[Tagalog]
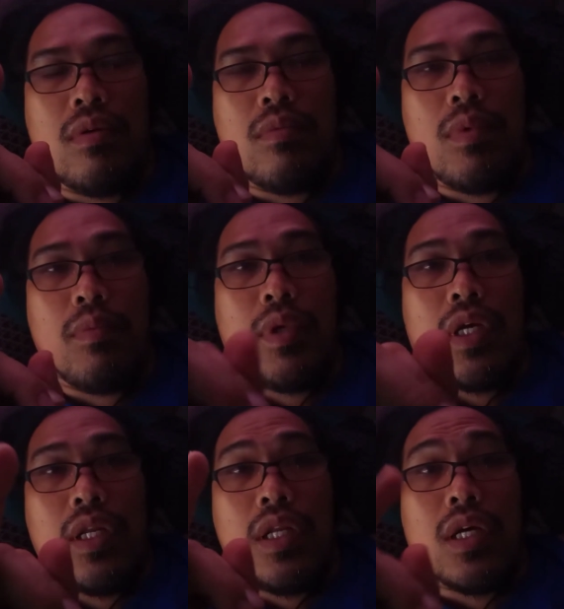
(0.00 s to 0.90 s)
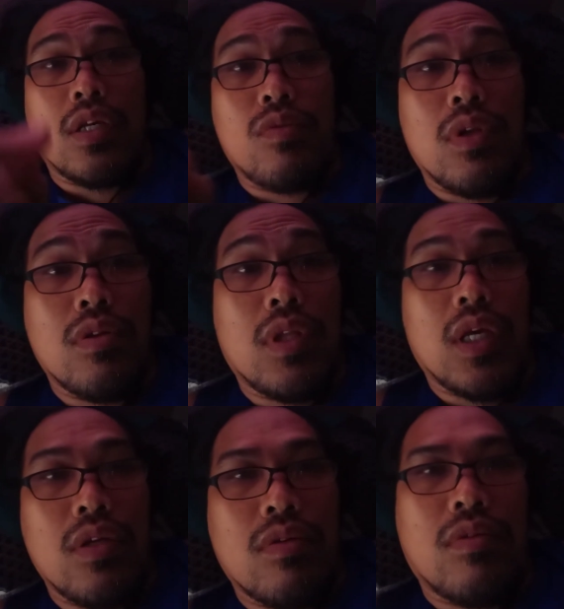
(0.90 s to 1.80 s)
February nakasweldo
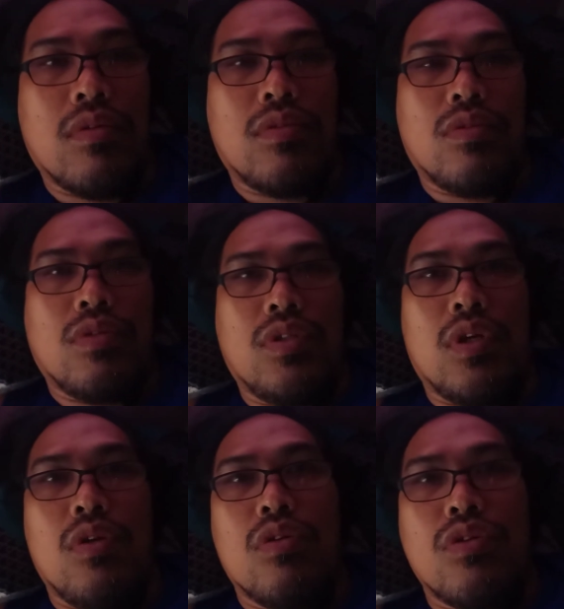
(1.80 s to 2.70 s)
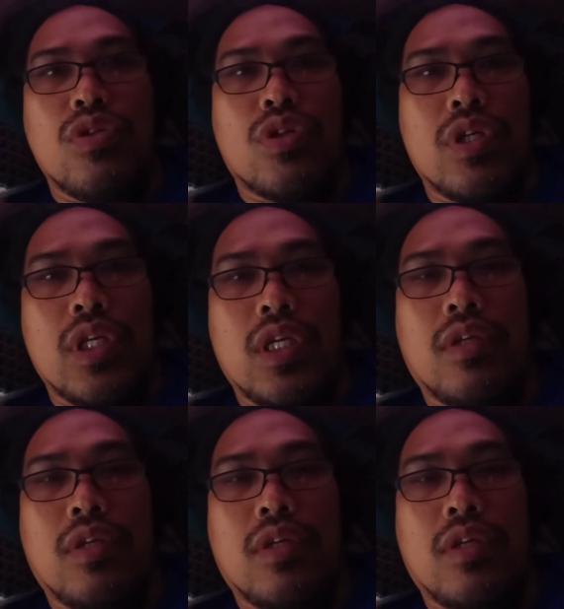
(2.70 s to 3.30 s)
tayo. So, it's a long journey.